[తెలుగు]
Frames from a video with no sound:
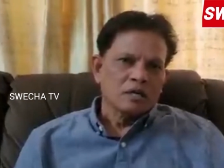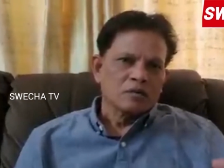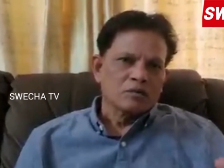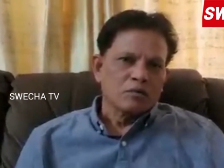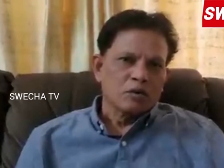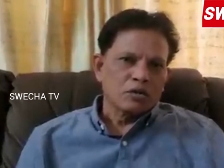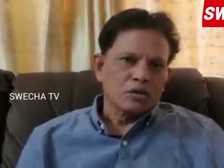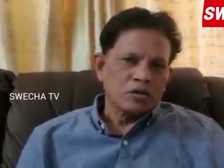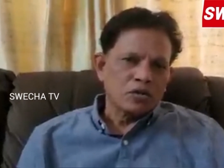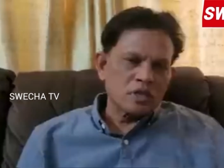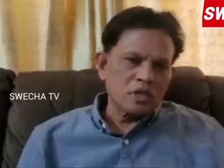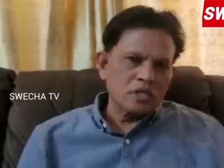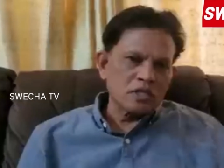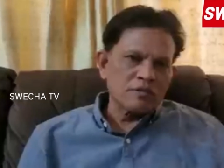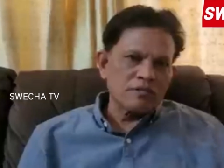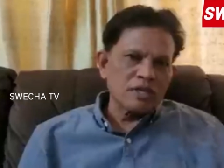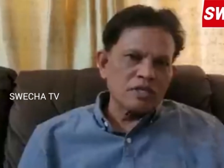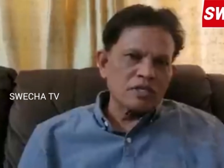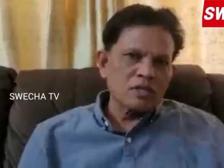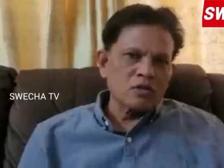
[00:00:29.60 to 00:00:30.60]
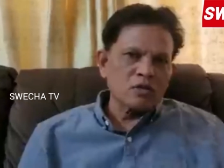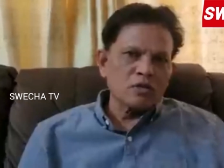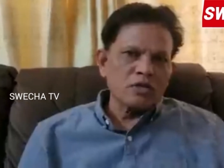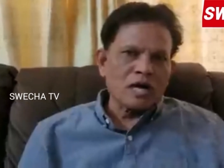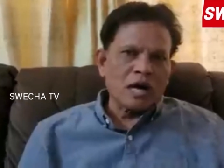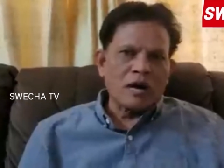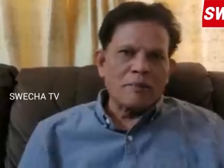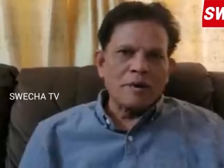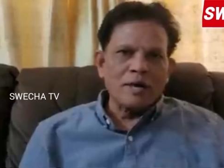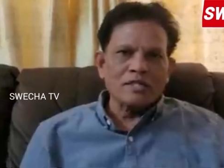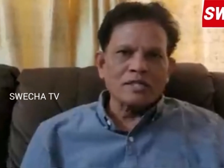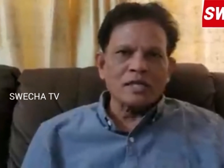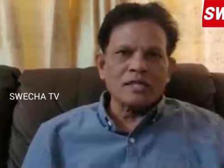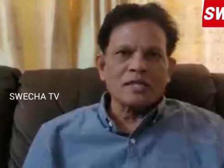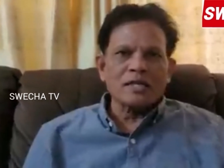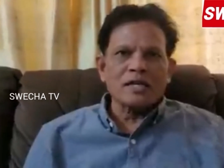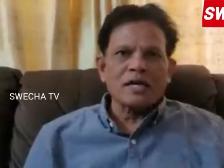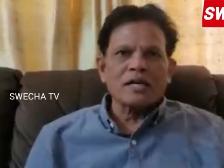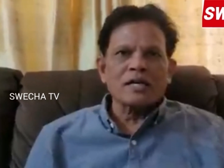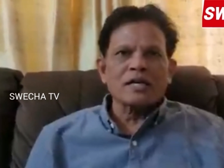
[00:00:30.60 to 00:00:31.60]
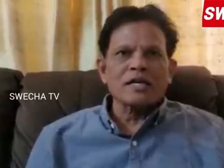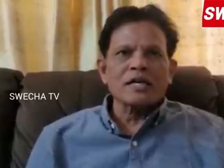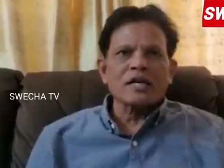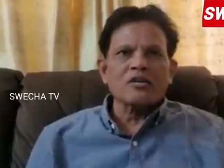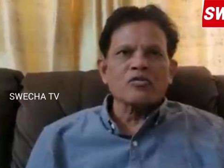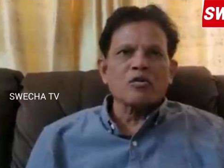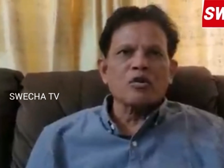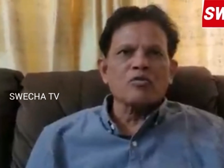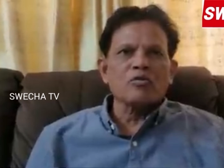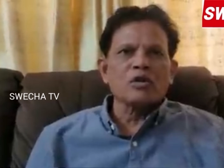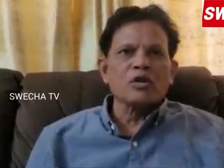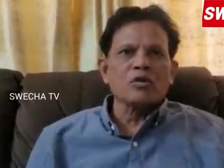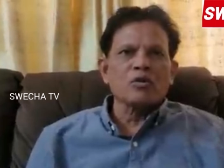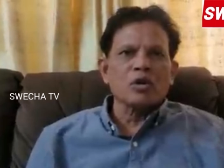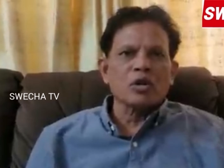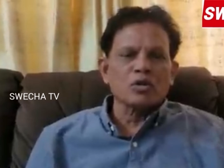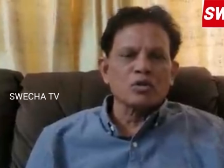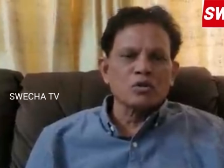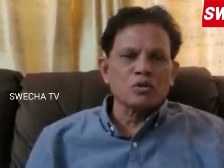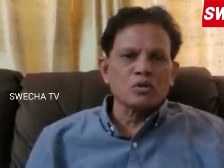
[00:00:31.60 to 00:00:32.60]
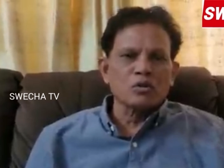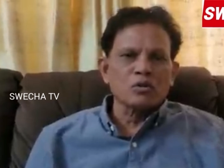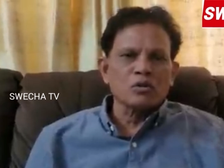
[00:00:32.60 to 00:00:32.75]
మొత్తం రిజర్వేషన్లు యాభై శాతం కంటే ఎక్కువ ఉండకూడదు